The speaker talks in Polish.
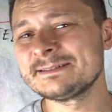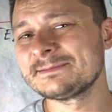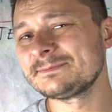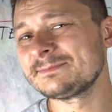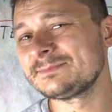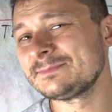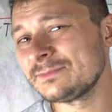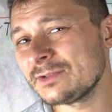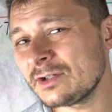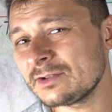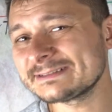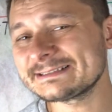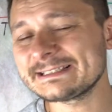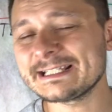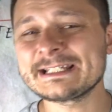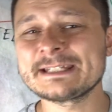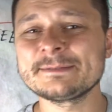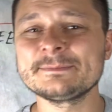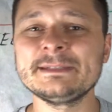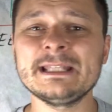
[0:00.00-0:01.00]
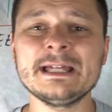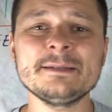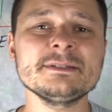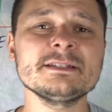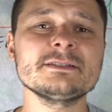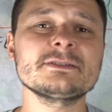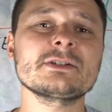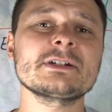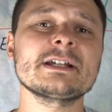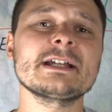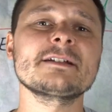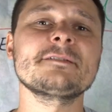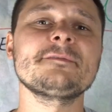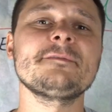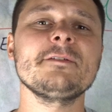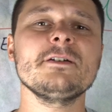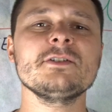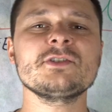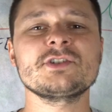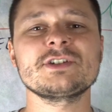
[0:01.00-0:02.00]
no takim dla mnie trochę
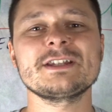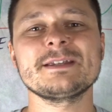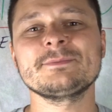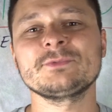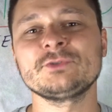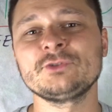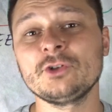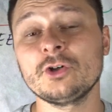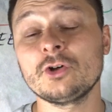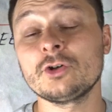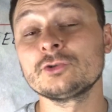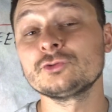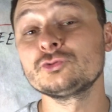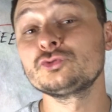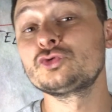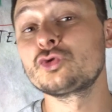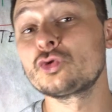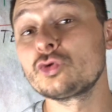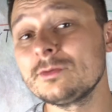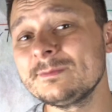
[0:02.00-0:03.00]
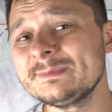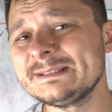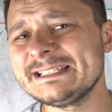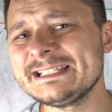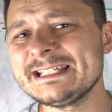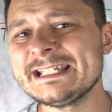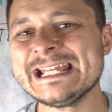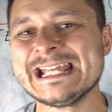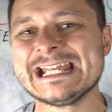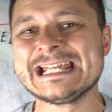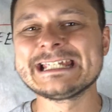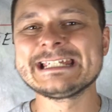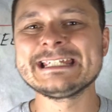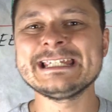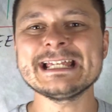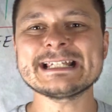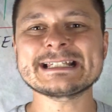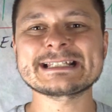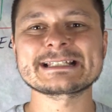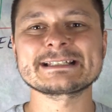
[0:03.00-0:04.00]
gwoździem do trumny
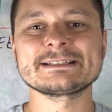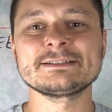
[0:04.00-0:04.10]
jest,